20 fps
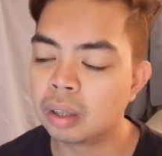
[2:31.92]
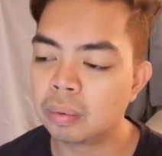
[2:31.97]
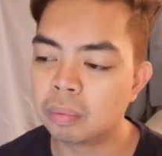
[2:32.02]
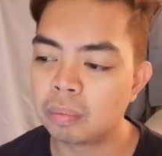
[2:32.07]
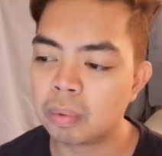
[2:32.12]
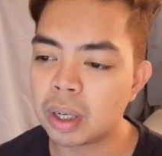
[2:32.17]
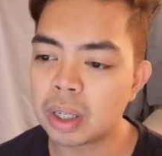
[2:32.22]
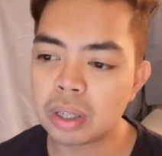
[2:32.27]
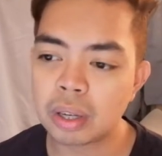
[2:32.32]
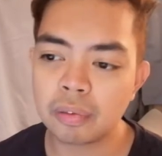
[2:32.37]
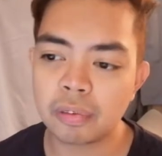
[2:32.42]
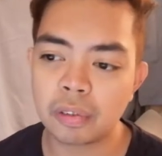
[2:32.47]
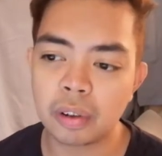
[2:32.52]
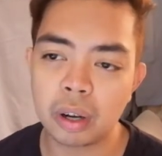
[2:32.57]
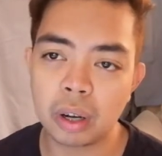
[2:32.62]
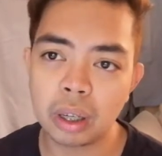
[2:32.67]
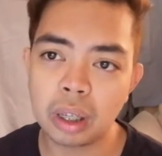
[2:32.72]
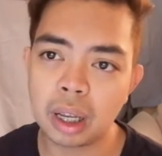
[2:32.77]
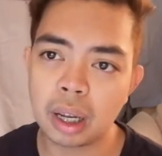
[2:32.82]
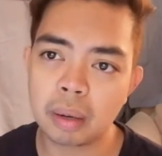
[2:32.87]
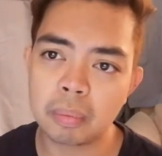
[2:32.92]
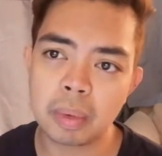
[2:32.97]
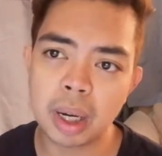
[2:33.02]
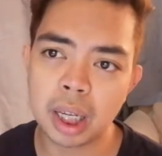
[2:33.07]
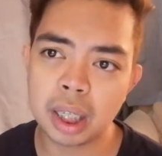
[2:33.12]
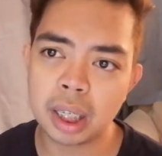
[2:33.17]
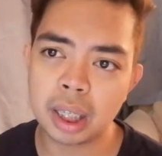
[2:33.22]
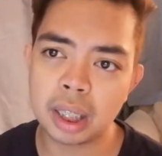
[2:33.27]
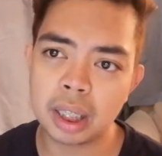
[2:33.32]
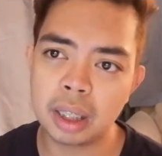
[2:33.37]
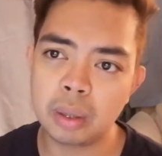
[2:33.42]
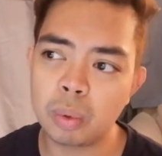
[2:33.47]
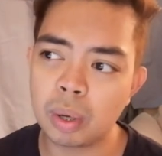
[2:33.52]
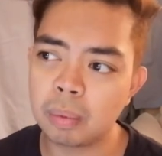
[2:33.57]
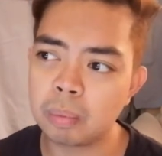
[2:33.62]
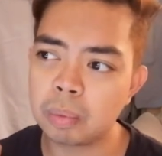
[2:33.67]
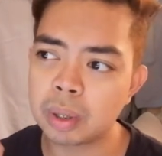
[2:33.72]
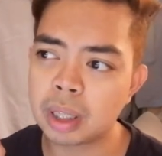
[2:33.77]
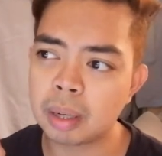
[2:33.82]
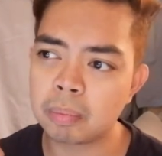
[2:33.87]
first of all, ang mga
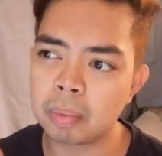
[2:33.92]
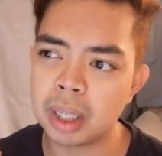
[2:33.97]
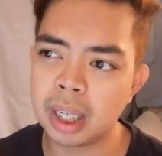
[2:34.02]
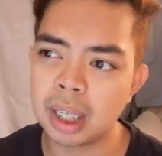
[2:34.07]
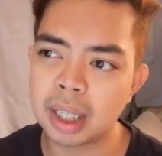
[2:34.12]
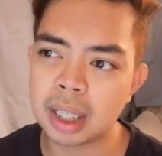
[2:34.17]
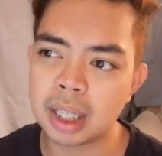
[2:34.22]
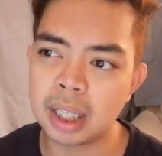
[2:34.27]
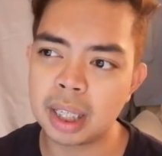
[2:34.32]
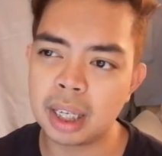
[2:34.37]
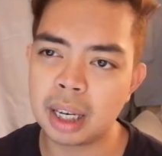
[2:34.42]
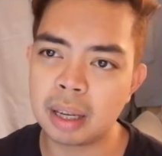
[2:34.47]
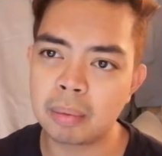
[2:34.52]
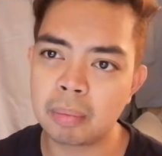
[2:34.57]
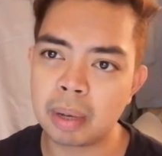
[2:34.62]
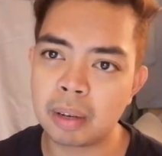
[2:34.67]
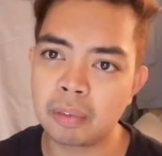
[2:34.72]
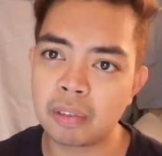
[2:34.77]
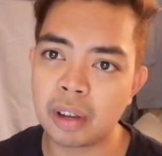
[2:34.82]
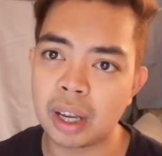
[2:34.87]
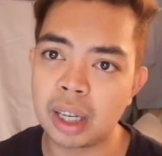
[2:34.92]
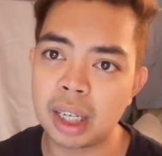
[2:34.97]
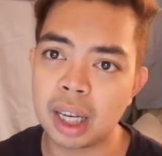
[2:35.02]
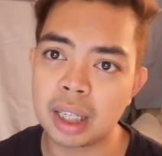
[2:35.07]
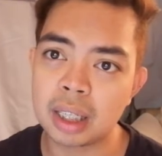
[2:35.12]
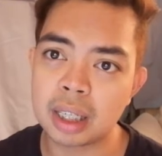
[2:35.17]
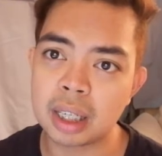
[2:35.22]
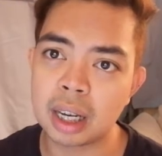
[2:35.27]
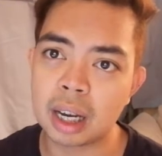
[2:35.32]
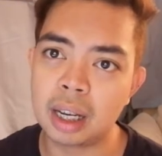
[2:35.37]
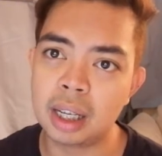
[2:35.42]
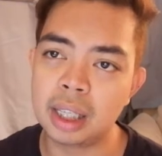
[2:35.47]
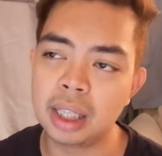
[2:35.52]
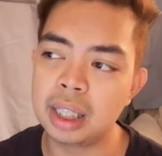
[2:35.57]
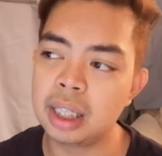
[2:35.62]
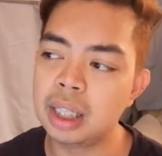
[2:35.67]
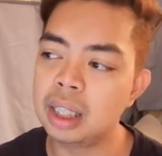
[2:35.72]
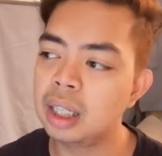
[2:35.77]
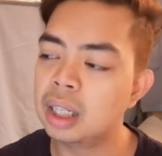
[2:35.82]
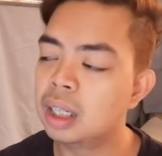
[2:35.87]
naiwan mo sa Pinas hindi naman
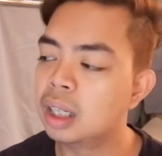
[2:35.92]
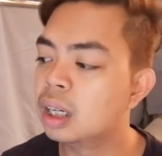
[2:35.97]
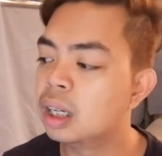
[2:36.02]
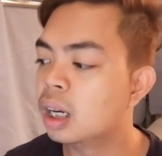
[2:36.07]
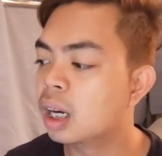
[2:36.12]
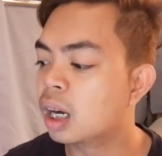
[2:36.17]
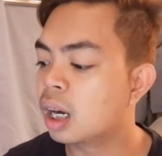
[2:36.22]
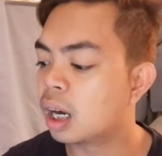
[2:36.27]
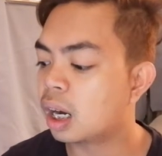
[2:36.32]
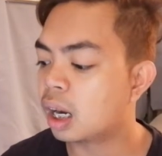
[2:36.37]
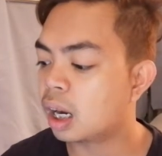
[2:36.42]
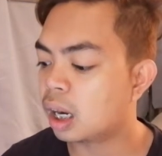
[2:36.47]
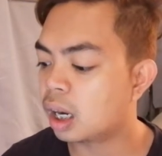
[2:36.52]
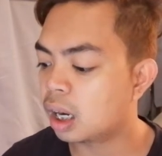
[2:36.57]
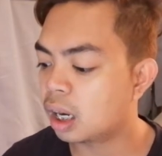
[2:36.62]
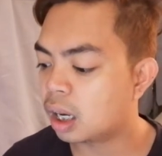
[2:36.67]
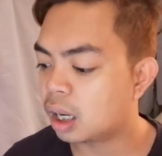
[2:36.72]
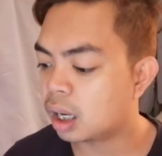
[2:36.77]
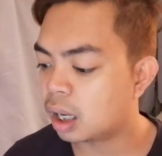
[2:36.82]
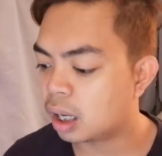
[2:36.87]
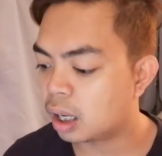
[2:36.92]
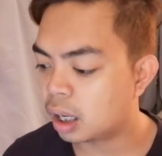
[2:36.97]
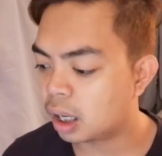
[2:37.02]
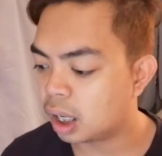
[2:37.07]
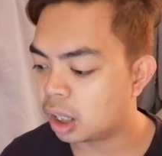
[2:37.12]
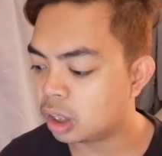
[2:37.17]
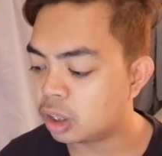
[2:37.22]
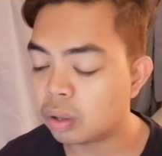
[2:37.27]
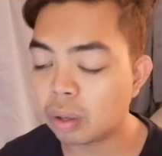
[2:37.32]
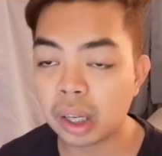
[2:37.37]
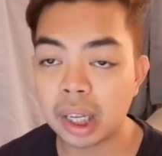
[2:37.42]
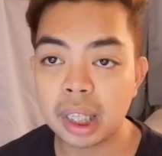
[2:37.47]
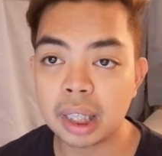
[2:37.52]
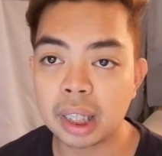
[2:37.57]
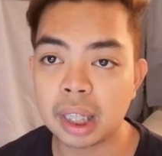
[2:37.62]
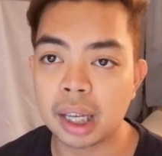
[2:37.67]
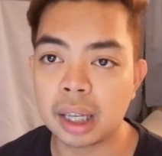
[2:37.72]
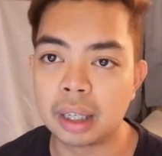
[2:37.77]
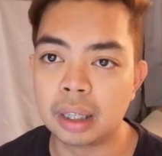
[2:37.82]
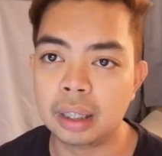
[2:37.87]
financially uh,
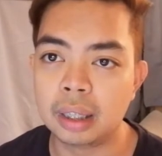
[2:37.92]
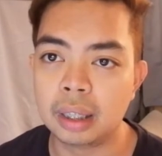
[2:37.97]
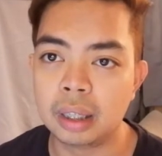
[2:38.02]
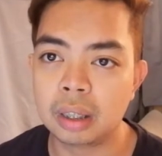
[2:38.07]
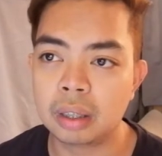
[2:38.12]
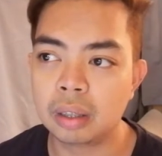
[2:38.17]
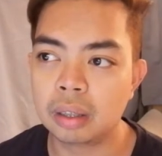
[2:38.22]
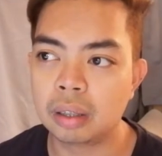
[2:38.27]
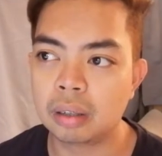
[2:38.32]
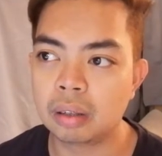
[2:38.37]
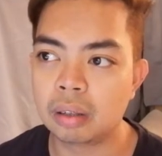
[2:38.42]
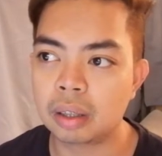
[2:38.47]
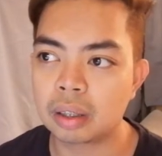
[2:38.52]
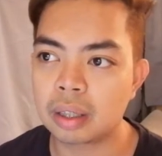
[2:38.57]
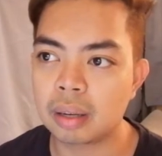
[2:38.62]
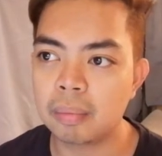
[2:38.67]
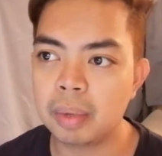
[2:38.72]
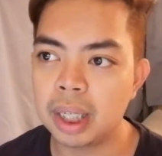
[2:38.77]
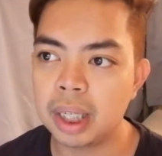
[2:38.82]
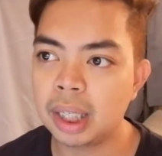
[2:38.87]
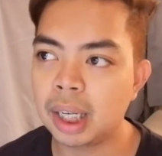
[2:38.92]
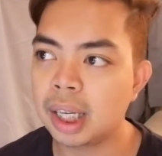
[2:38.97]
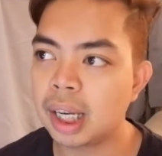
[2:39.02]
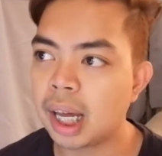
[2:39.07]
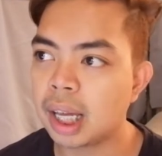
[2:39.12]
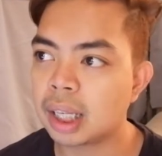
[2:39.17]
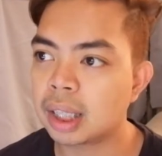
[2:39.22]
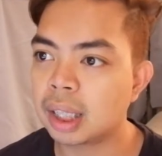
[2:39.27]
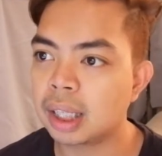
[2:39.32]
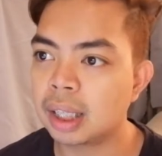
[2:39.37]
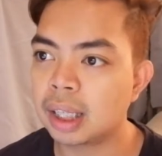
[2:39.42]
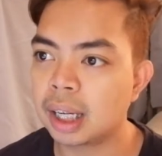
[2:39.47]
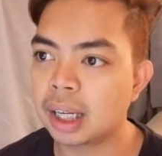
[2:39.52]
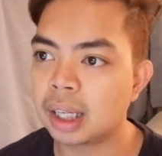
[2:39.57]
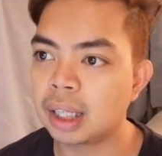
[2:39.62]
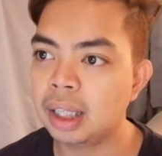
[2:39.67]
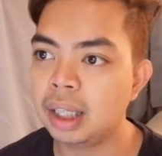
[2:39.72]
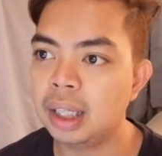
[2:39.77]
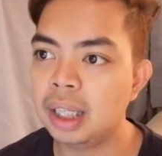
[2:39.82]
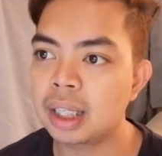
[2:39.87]
educated sabihin na natin
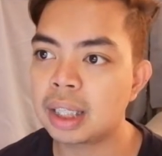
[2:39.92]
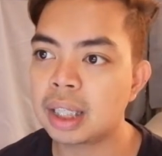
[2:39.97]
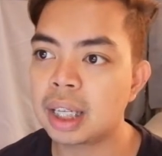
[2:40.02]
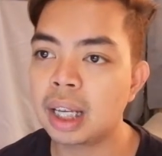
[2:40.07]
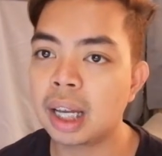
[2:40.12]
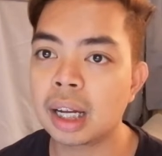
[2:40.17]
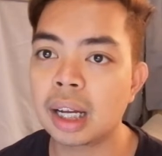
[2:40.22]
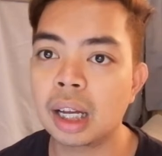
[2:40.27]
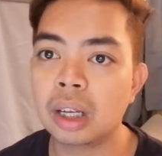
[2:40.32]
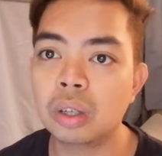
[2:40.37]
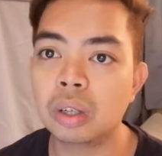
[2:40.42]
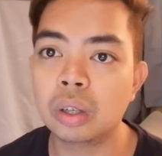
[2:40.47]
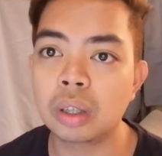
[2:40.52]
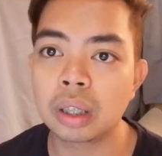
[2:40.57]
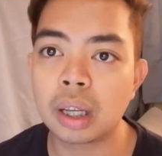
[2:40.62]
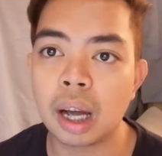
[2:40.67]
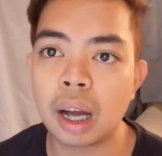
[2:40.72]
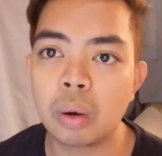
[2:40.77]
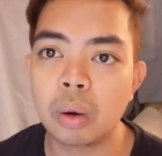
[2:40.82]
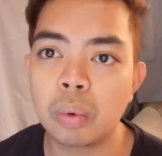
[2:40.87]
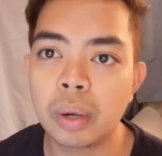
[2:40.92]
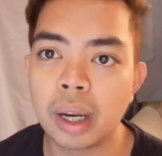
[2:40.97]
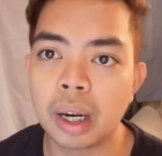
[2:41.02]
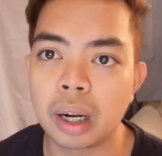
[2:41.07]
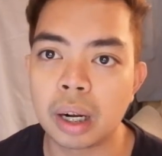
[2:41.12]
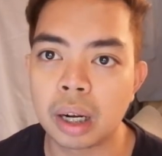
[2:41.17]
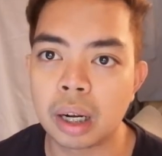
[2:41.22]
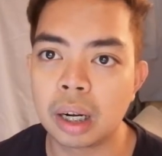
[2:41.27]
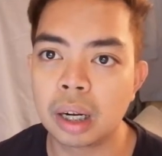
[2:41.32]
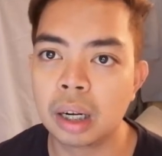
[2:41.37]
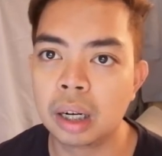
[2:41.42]
na hindi sila ganun ka-aware.